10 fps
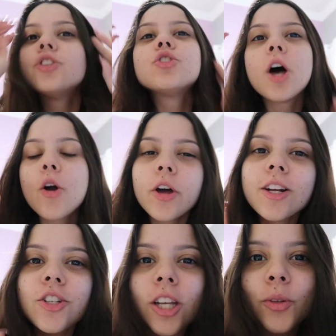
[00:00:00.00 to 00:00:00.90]
só agora
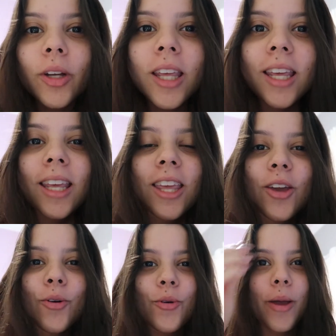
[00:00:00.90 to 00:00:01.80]
editando aqui
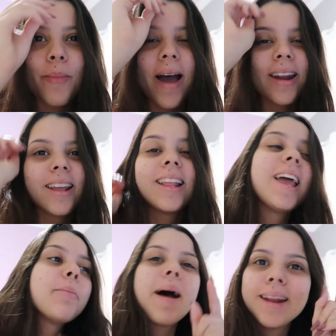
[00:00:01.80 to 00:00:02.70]
que eu reparei, né?
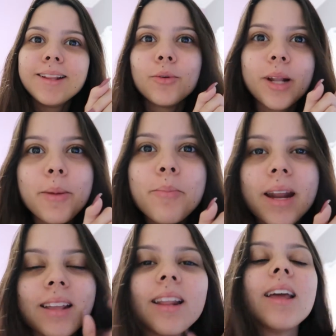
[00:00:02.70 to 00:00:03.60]
Reparei não,
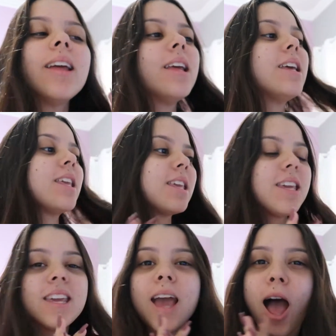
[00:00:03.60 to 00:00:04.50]
lembrei, né?
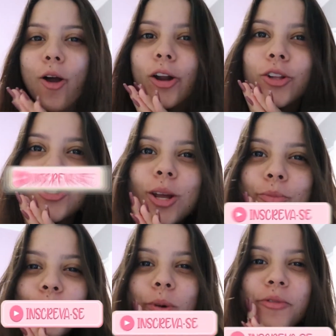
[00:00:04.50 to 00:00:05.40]
aqui agora nós
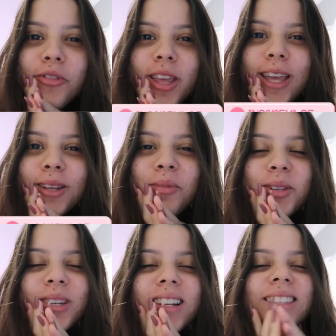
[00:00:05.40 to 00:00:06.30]
temos uma vinheta
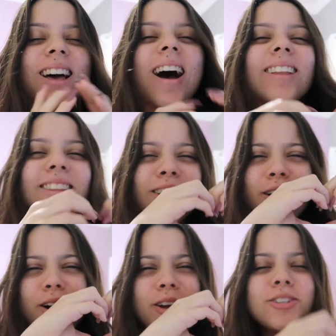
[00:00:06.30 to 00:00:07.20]

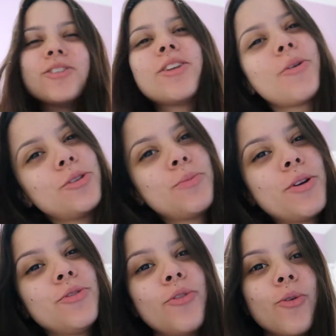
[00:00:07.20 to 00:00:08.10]
personalizada. Ai, gente, tá a coisa
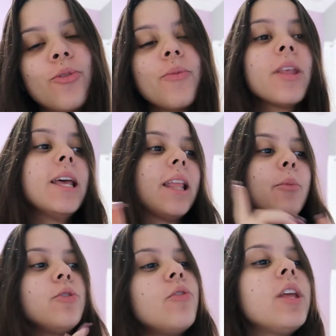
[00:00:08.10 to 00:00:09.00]
mais fofa.
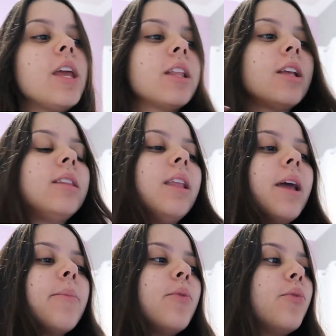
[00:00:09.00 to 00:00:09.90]
Temos vinheta,
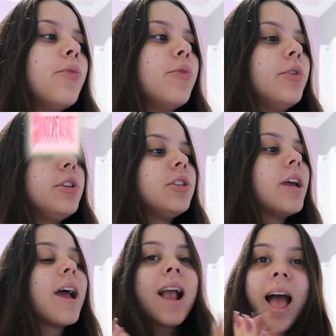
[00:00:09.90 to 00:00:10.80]
temos
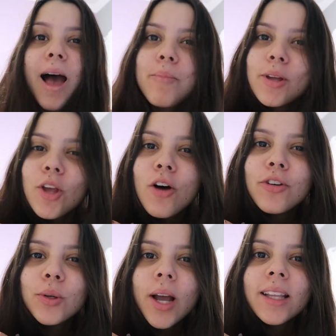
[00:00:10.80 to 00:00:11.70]
capa
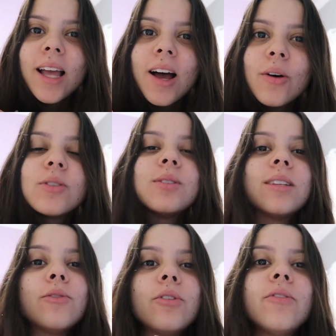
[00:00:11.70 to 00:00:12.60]
nova do canal. Se você
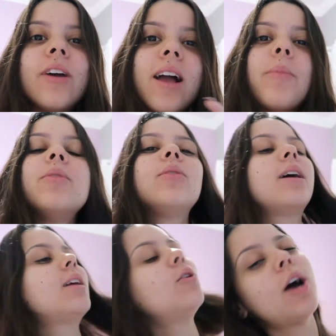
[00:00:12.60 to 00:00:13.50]
não foi ver a capa do
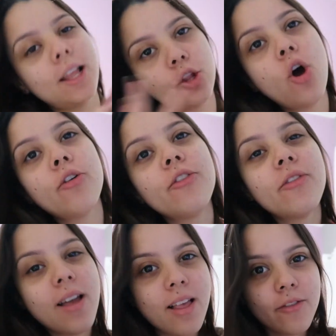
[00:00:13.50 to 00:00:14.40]
canal, a nova,
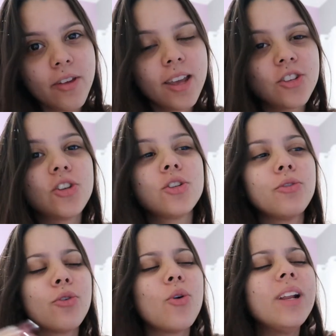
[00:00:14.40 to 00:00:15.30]
vai lá ver, gente,
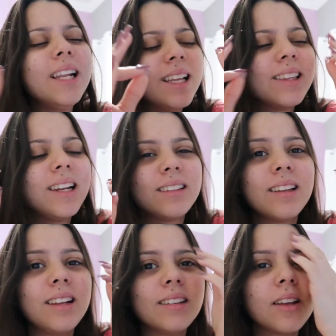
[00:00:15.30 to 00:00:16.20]
que ficou linda,
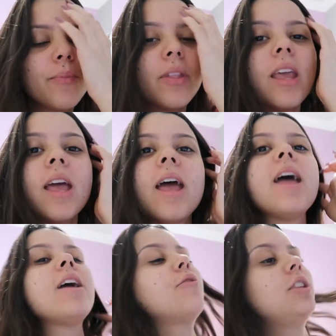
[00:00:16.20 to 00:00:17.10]
linda, linda.
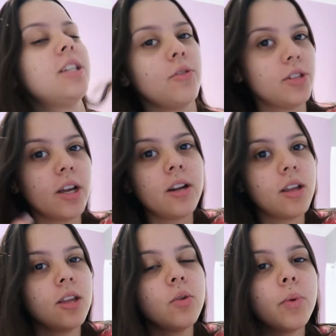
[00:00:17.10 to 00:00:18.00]
É, eu vou deixar o
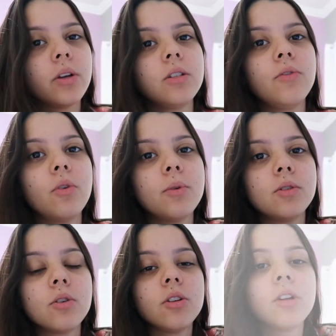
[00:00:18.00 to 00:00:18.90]
Instagram aqui no box de
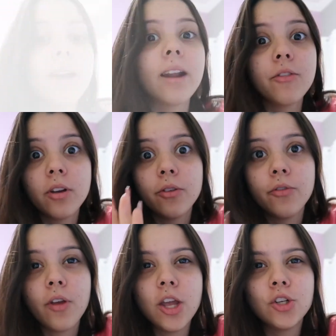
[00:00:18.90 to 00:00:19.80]
informações da gráfica que
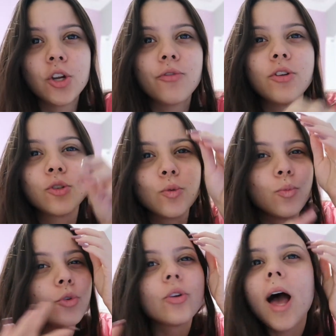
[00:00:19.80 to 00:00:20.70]
fez, que fez com
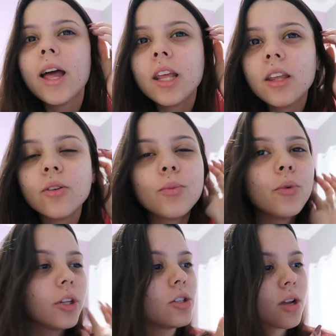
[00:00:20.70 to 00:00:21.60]
muito carinho,
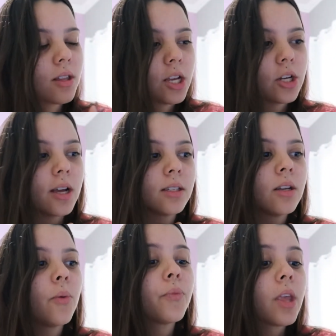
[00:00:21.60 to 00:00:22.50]
muita
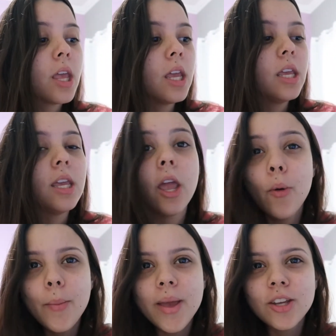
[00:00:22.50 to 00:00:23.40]
dedicação. E
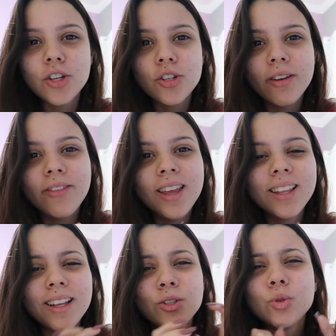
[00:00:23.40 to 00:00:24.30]
eu amei, gente. A
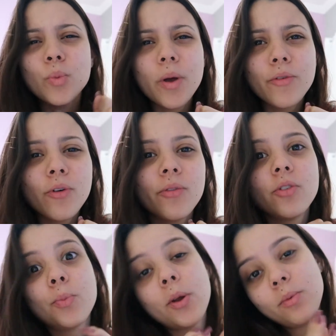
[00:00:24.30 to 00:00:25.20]
vinheta tá super
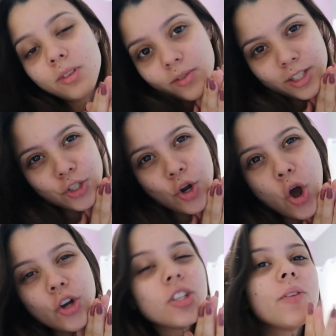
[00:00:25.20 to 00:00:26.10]
fofa, eu espero muito que vocês
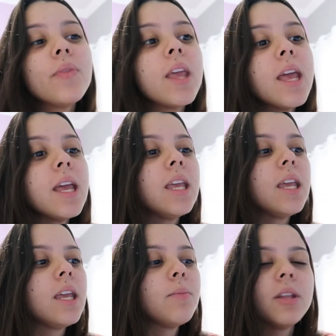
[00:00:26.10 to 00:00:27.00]
gostem.
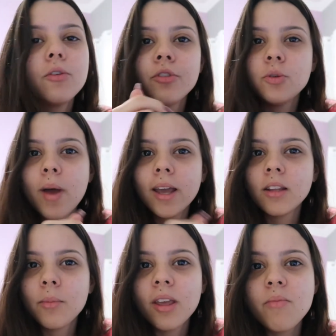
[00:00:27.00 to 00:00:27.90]
E me dê um feedback
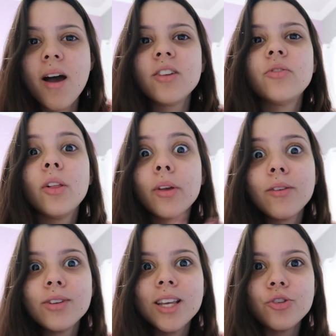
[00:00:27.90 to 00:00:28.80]
também aqui embaixo, fala o
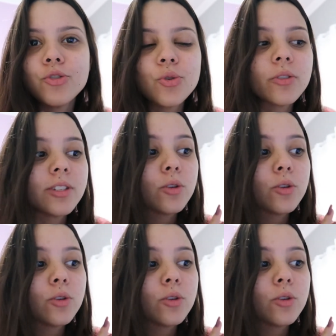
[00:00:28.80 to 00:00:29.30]
que você achou, se